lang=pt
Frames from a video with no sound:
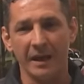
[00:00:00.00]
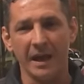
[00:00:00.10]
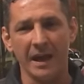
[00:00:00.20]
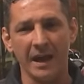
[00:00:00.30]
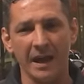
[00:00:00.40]

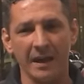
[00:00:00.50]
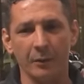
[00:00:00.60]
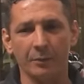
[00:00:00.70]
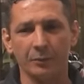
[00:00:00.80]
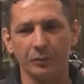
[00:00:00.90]
É,
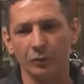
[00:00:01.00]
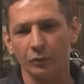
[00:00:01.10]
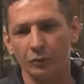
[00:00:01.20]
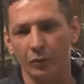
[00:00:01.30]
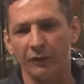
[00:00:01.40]
eu
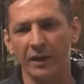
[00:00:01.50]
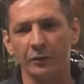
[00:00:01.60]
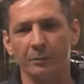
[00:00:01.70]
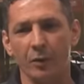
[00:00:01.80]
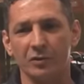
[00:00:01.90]
estou
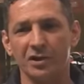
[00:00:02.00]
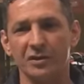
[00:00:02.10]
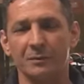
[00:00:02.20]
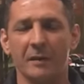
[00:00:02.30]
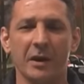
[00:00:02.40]
falando um pouco
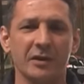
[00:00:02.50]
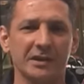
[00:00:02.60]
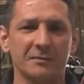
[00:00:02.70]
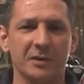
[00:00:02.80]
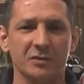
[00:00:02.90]
disso porque a
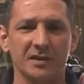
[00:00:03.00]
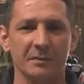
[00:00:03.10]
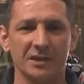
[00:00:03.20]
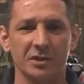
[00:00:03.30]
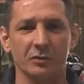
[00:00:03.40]
maioria das pessoas
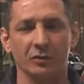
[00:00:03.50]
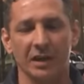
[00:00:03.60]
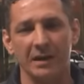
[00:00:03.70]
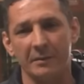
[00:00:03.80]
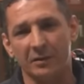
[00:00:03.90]
imaginam que o
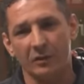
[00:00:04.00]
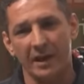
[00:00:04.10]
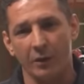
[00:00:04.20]
treinamento na